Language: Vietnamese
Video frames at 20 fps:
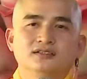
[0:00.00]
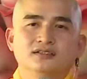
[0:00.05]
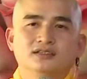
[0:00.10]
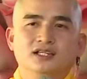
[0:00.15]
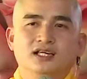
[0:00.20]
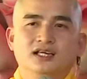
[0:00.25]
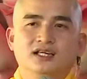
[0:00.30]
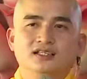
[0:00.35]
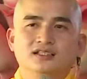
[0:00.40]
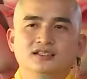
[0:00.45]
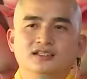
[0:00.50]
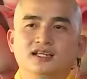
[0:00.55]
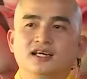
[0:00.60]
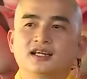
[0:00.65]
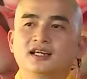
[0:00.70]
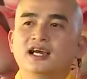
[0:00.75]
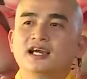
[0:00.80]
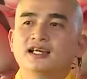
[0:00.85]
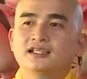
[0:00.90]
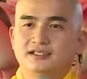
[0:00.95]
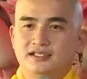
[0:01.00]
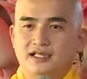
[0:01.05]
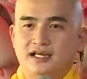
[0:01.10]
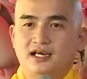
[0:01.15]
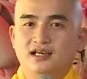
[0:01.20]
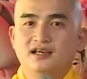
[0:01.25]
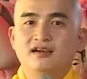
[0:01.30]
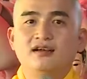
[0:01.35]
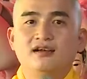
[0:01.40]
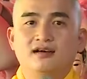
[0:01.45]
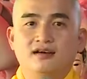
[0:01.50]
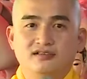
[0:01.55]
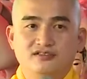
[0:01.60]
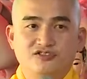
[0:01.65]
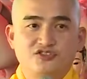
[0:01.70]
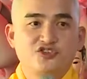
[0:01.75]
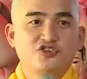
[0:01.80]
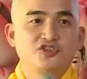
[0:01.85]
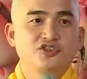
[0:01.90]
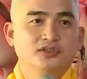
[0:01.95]
được rằng ta đang trả
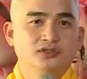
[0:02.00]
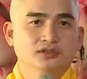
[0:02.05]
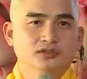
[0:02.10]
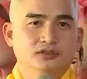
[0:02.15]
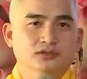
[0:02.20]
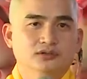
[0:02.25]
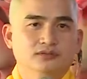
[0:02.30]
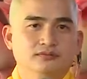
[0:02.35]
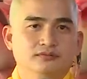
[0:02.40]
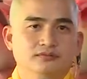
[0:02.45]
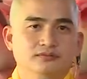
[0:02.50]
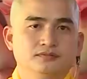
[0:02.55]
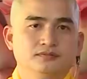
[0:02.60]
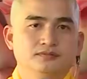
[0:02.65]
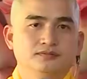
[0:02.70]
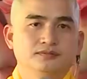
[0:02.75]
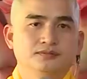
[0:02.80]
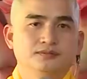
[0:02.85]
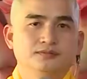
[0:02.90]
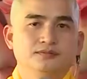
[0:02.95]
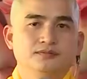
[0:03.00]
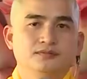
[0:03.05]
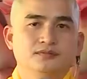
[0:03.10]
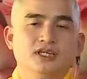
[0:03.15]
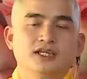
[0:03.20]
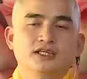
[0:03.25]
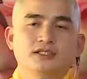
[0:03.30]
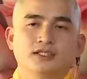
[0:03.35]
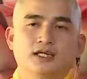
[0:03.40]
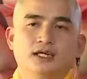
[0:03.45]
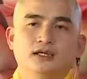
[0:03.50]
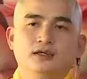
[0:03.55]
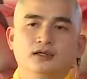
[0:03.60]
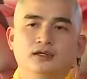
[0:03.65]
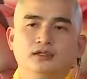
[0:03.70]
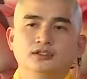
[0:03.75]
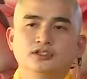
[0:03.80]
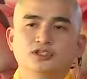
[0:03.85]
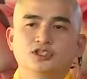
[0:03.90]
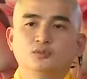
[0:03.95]
nợ cho người, đang trả
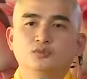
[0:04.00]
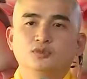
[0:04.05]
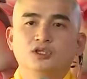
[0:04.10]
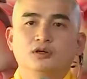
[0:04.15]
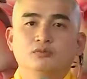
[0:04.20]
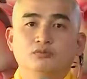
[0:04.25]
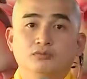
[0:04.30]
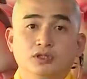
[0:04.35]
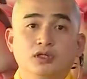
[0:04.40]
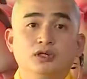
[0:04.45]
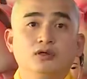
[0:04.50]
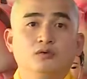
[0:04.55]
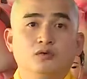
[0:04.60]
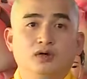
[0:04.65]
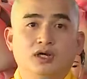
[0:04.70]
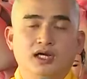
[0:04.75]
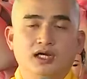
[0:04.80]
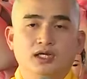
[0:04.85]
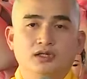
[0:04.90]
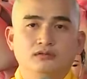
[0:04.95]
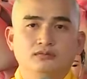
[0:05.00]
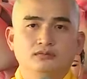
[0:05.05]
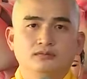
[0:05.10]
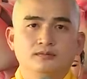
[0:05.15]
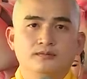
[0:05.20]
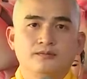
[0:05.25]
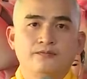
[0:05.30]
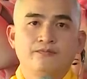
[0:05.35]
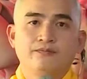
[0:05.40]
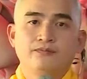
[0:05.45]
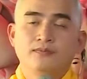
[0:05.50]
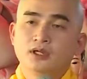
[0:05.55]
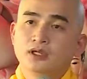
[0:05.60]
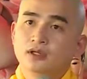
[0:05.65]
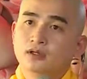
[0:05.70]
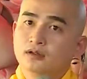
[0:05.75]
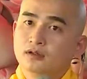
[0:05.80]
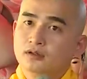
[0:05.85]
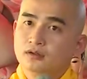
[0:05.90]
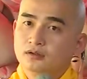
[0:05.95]
nợ trong dòng nhân quả.
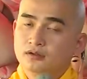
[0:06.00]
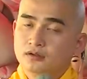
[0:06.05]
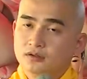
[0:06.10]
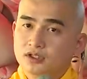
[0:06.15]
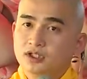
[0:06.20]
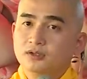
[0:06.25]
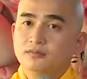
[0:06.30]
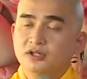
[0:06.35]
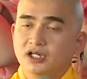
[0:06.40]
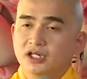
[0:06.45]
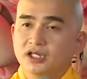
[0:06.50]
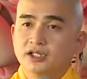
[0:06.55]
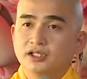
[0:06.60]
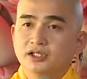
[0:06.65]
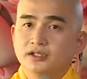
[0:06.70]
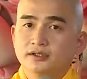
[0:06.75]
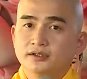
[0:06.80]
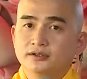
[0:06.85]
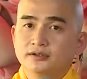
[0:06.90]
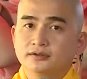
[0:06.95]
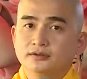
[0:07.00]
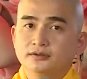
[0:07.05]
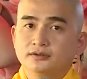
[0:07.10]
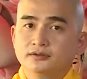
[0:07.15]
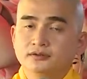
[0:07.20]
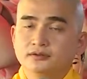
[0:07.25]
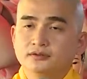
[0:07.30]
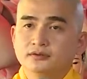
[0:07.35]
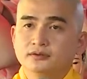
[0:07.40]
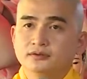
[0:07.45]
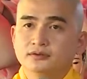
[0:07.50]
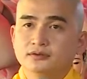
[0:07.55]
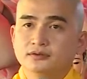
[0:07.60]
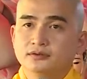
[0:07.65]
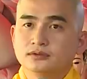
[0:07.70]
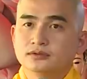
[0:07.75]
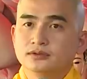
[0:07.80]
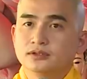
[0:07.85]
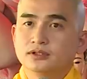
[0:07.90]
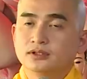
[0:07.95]
Kiếp này
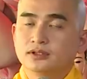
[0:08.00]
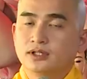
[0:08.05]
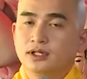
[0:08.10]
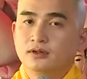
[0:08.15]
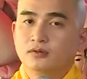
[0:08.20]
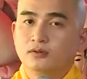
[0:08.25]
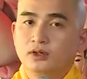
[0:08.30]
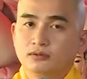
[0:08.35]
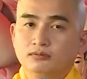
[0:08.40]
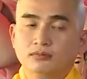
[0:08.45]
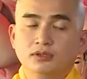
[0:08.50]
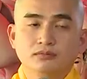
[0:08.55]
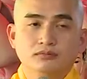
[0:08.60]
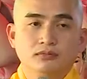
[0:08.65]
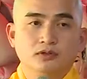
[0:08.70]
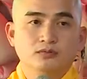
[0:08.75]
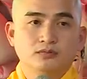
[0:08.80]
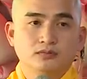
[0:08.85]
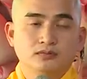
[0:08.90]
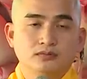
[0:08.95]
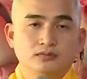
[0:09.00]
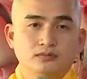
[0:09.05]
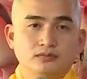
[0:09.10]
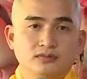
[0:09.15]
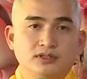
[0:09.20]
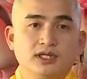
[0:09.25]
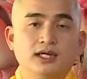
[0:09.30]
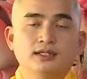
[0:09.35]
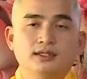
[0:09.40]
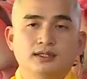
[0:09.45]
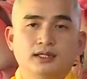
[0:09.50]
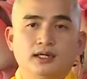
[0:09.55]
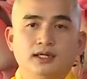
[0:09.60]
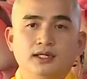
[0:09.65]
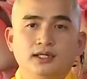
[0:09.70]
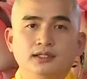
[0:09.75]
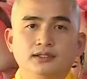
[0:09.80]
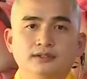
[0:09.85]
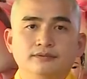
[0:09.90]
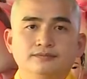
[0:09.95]
người ta quánh mình một tát
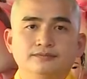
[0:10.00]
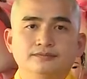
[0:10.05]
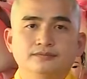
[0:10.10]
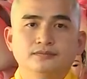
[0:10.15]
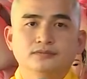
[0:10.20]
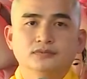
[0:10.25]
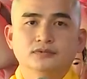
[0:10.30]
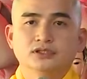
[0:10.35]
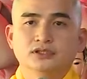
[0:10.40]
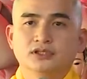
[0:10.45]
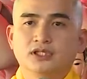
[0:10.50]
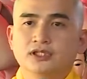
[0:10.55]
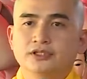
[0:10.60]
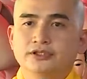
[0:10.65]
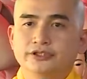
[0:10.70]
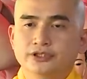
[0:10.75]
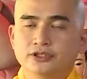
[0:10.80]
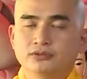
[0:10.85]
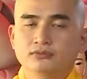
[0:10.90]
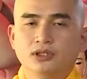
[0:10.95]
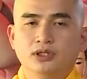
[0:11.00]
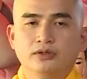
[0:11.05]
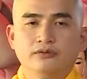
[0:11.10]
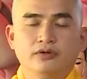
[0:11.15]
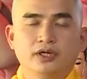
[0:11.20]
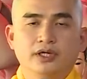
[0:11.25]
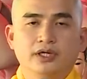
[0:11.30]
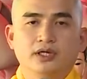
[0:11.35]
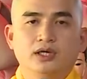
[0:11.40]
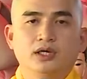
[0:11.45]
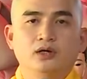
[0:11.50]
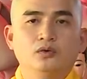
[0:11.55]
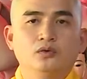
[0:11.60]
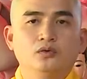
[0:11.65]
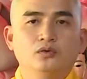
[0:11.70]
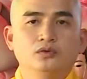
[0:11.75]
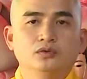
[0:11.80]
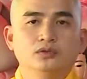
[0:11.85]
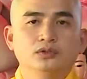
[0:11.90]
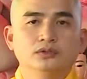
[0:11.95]
tay, người ta chửi mình vài
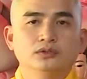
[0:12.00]
câu,